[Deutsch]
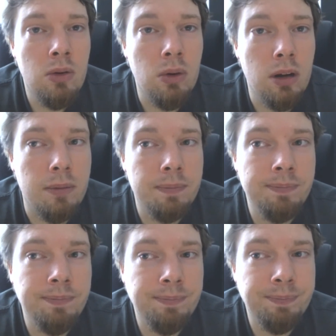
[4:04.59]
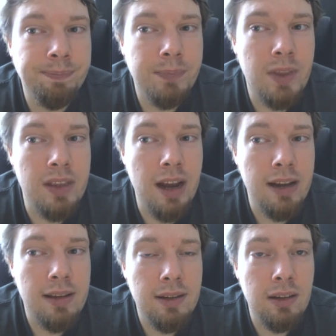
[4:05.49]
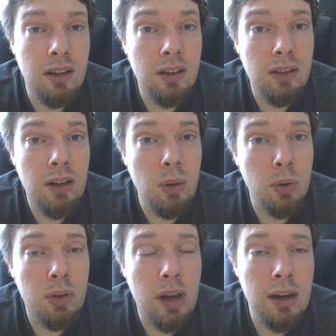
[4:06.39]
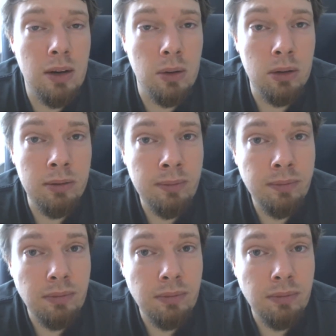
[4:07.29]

Ja, das ist die große Änderung.